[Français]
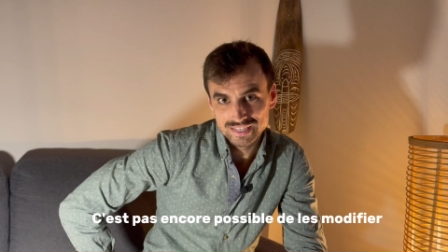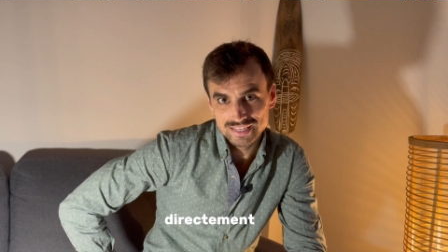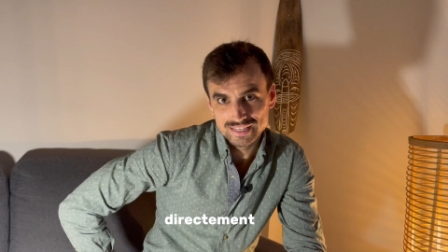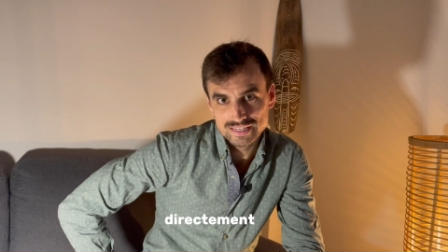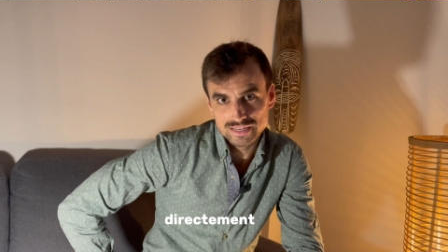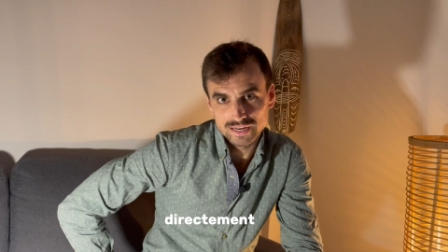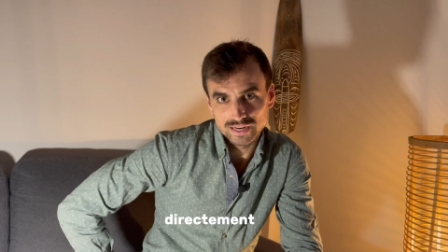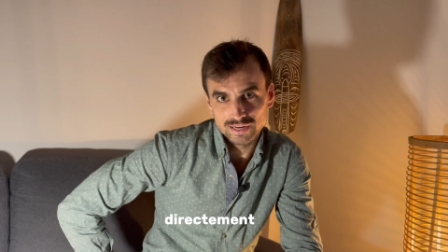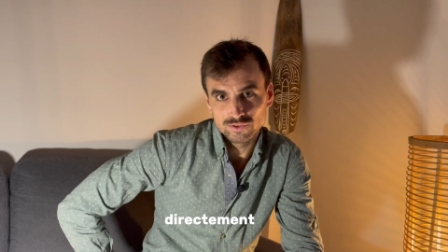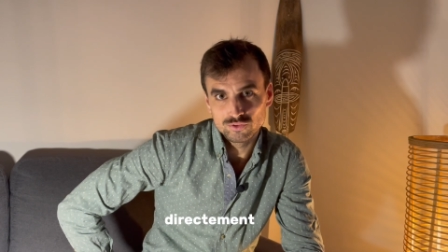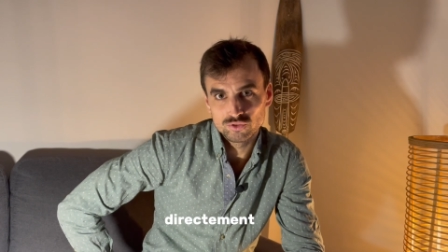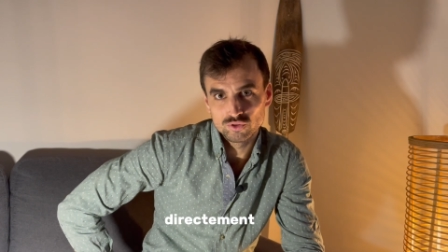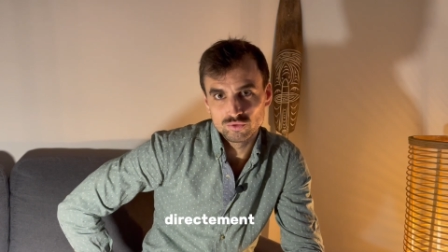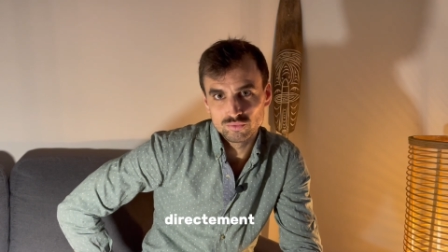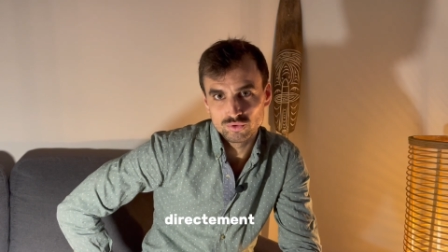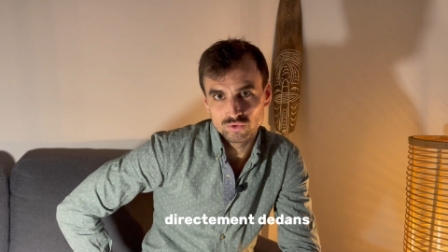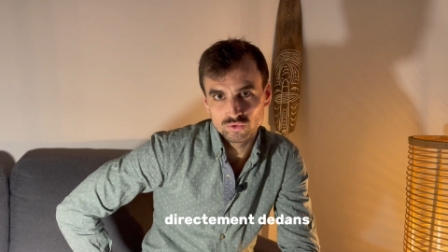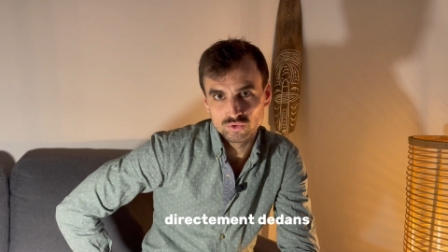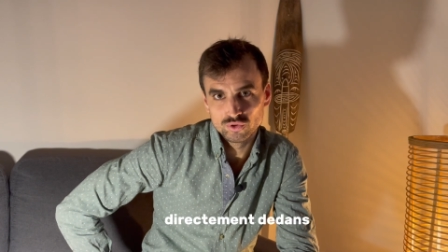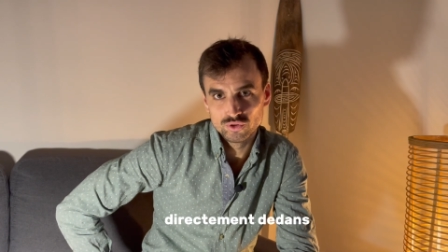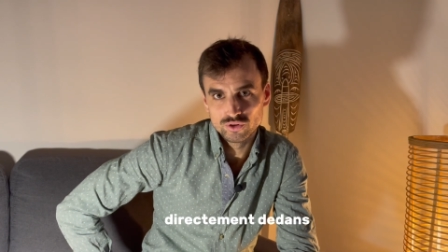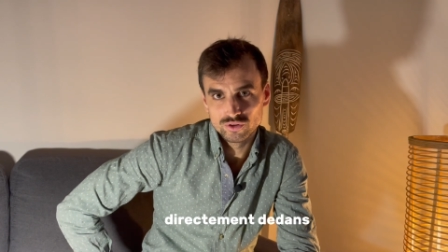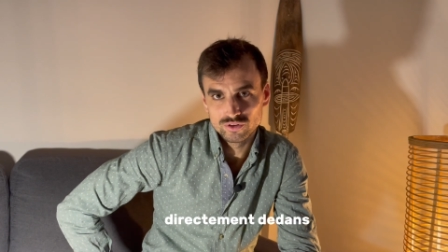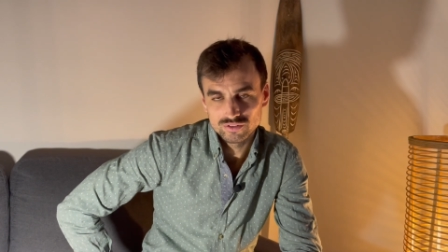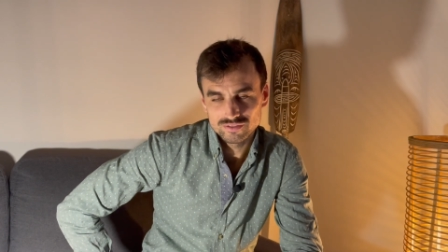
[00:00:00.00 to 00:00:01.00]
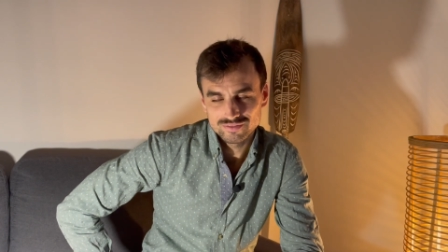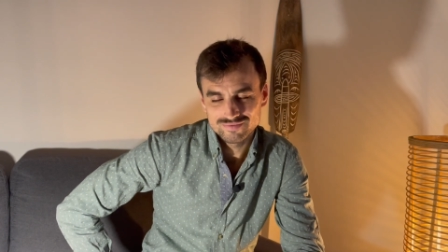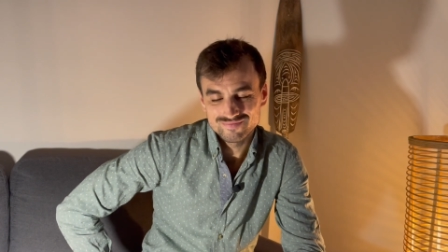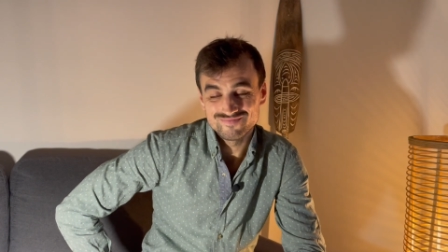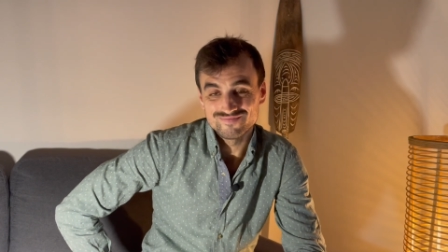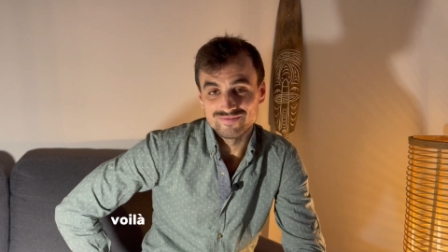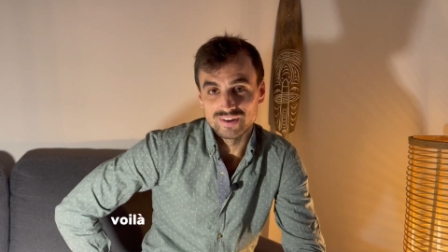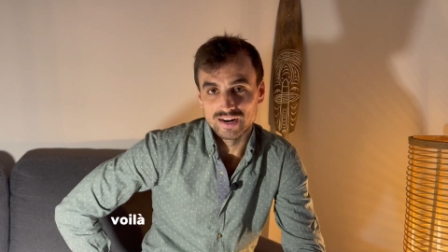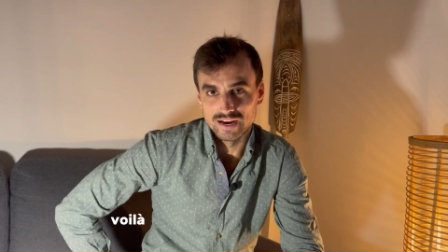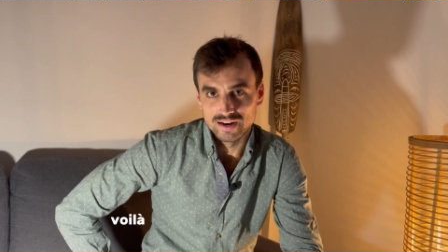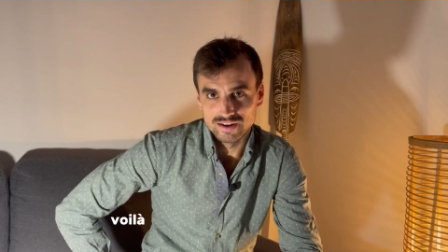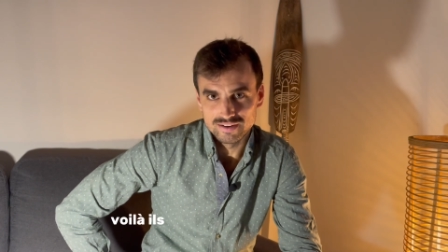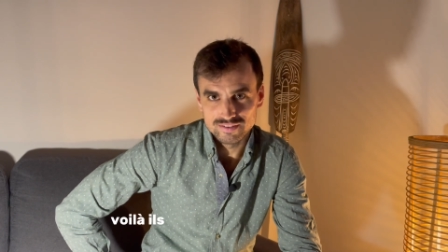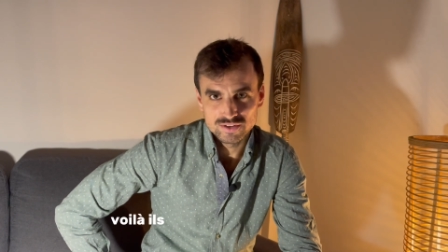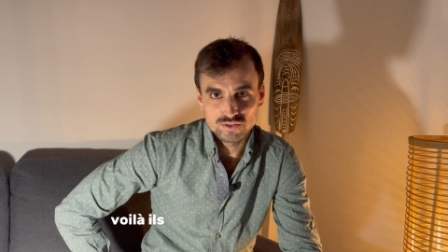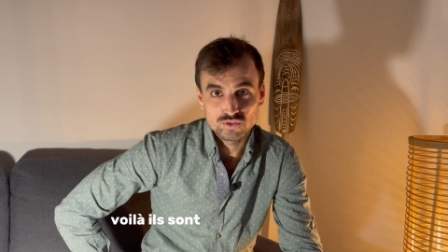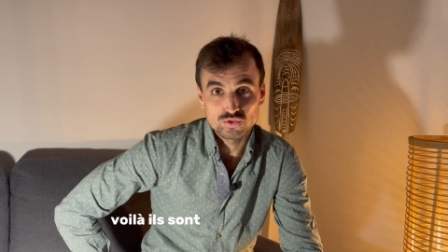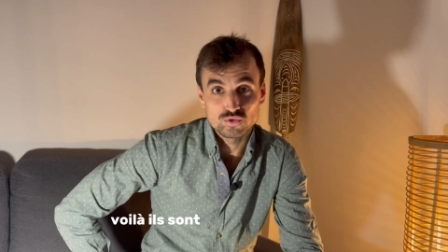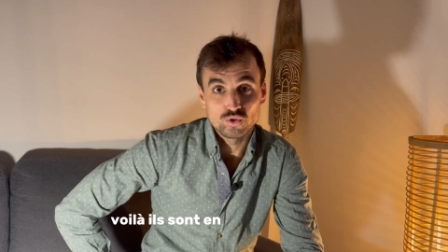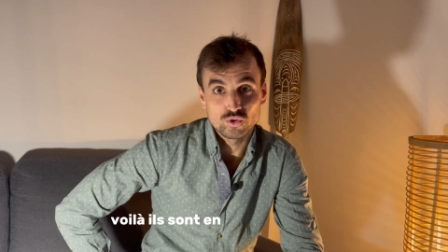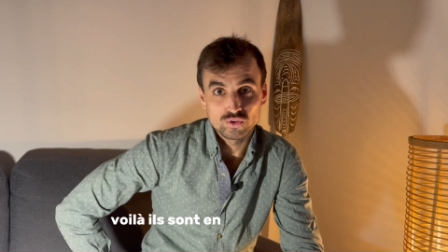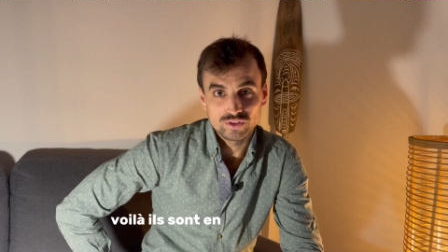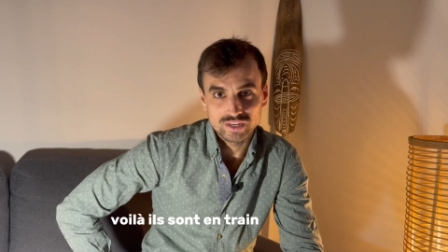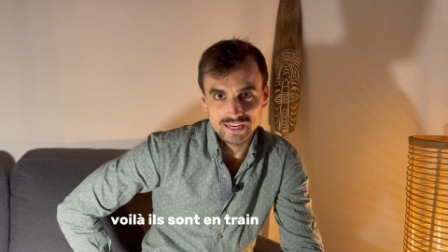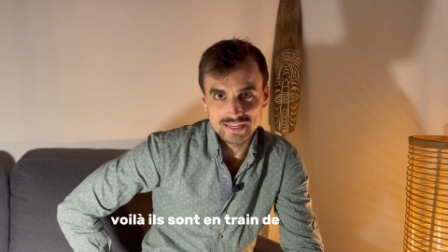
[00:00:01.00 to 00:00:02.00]
directement dedans, ils
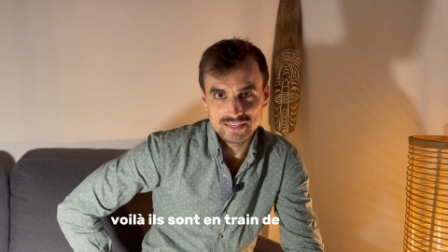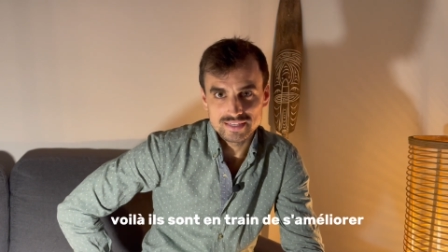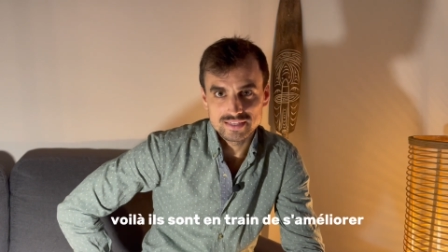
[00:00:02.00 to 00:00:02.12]
sont en train